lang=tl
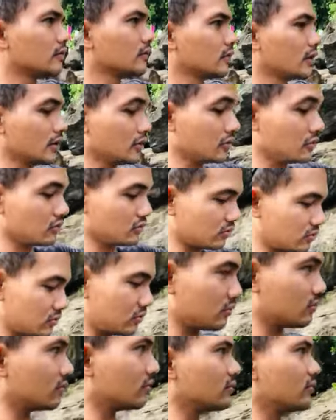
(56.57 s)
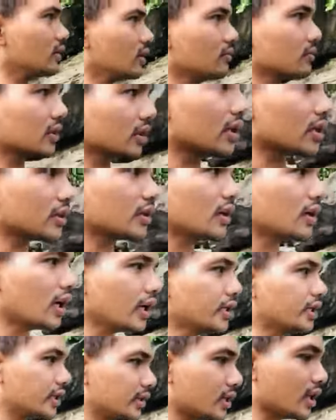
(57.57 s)
Ganun no. Wala man ta nagdala.
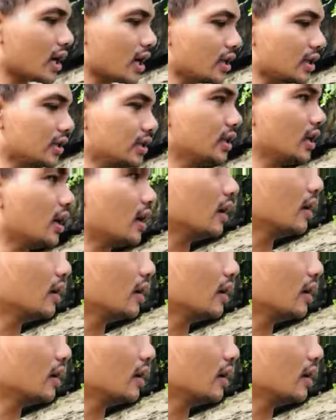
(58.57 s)
Ay, di takagi diha.